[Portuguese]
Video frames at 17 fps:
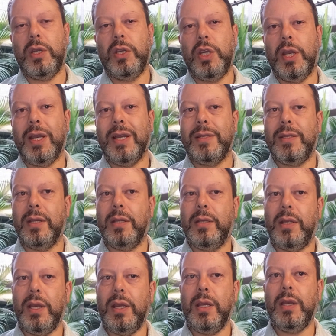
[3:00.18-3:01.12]
chega a
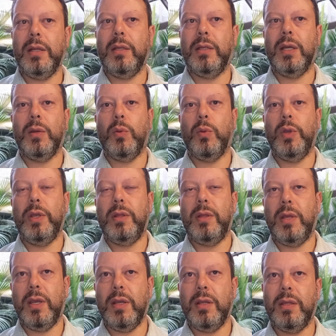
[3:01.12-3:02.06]
70,
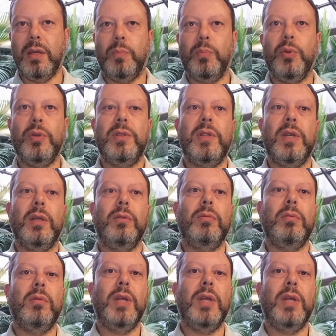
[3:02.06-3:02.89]
80%